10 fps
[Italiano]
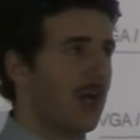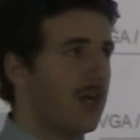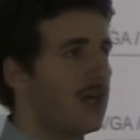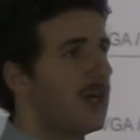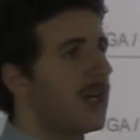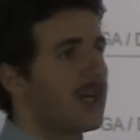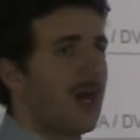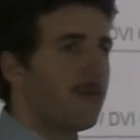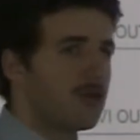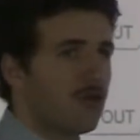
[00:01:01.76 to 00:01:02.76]
A,
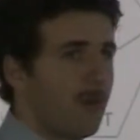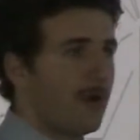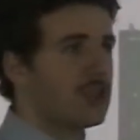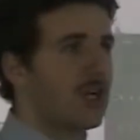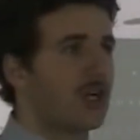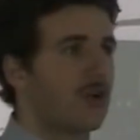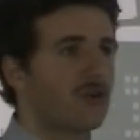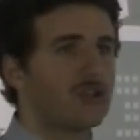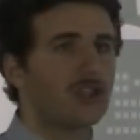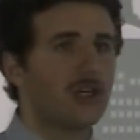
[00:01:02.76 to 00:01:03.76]
cambio sulla pagina del
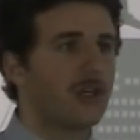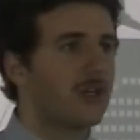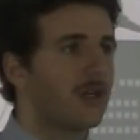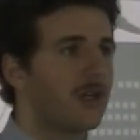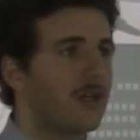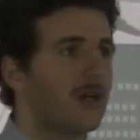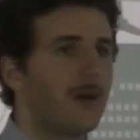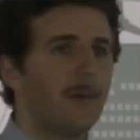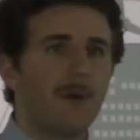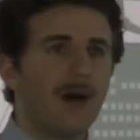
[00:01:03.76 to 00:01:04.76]
codice,
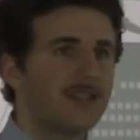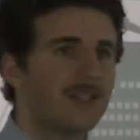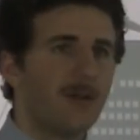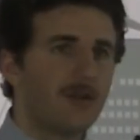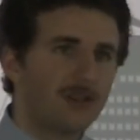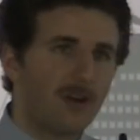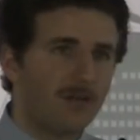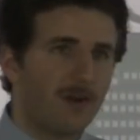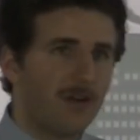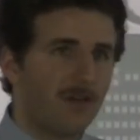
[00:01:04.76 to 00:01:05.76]
ma se la persona non
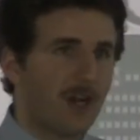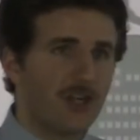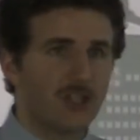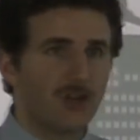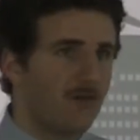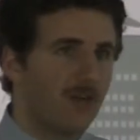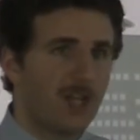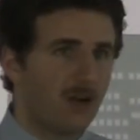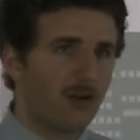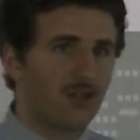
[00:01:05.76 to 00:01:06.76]
fa refresh, non vede
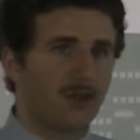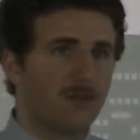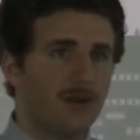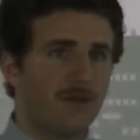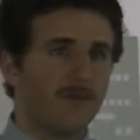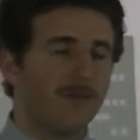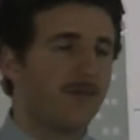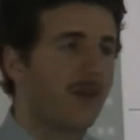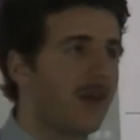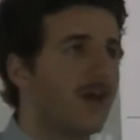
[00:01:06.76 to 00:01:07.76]
il codice B.
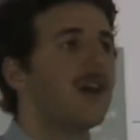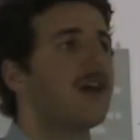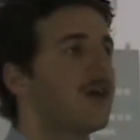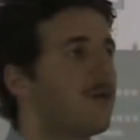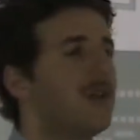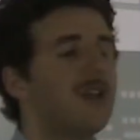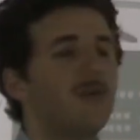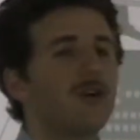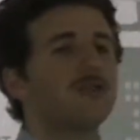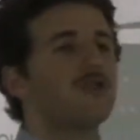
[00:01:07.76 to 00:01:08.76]
Quindi
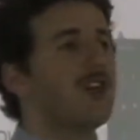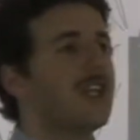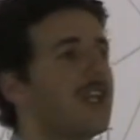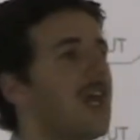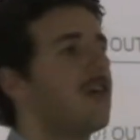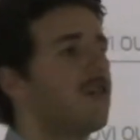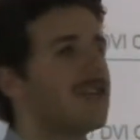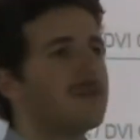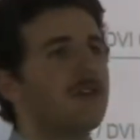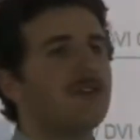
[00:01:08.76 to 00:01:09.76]
può succedere che io
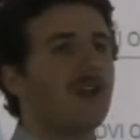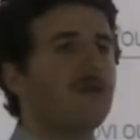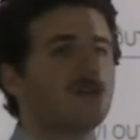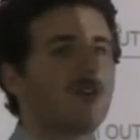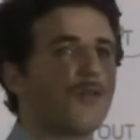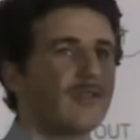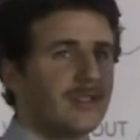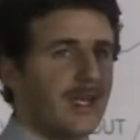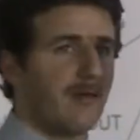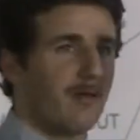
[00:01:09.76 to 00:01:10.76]
trasmetto e le persone non
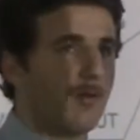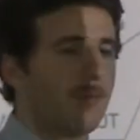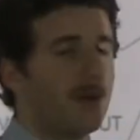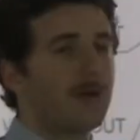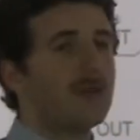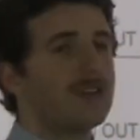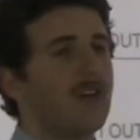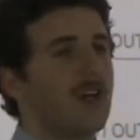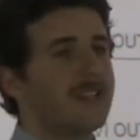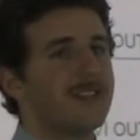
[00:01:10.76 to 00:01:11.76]
seguono. Per
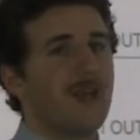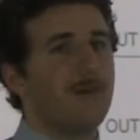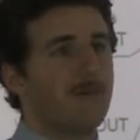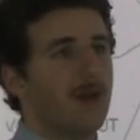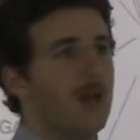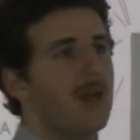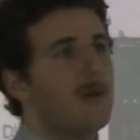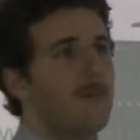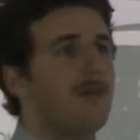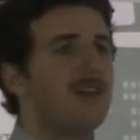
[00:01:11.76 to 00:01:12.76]
questo è sempre,
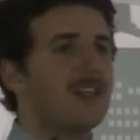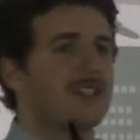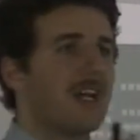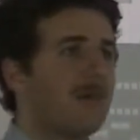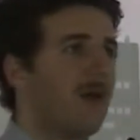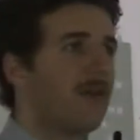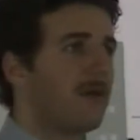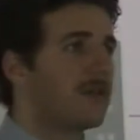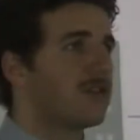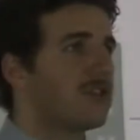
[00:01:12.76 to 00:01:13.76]
per mettersi a riparo da
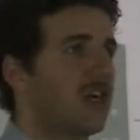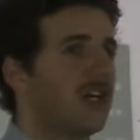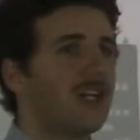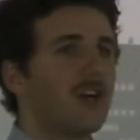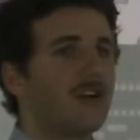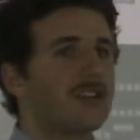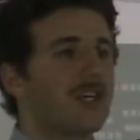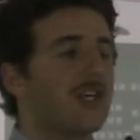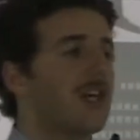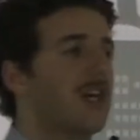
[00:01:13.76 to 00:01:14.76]
questo genere di
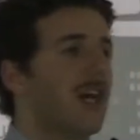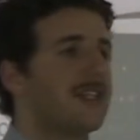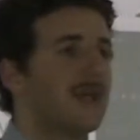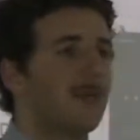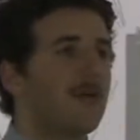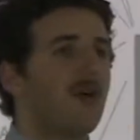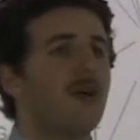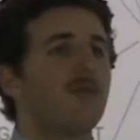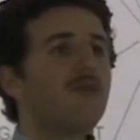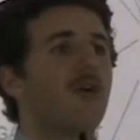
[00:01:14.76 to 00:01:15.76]
cose, è sempre
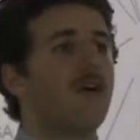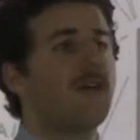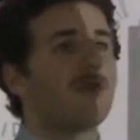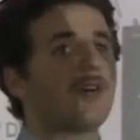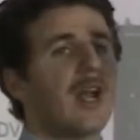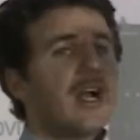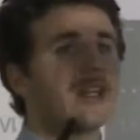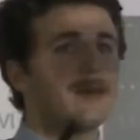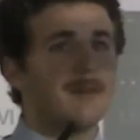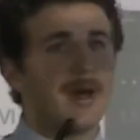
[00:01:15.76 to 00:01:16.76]
buono, buono avere un canale
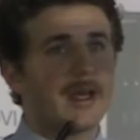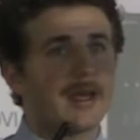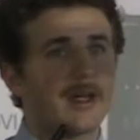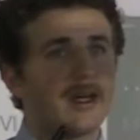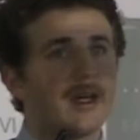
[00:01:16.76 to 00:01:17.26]
di back.